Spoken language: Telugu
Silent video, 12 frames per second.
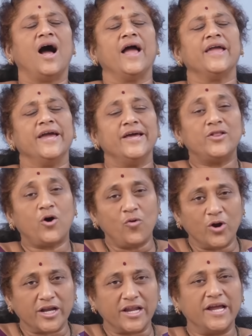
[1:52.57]
ఆ ఏదో
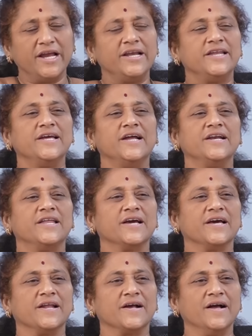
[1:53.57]
ఒకటి ఏంటి అంటే
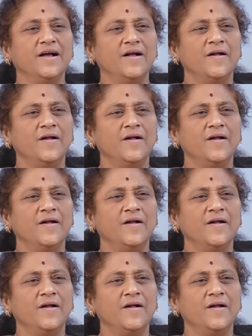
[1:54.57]
కనుక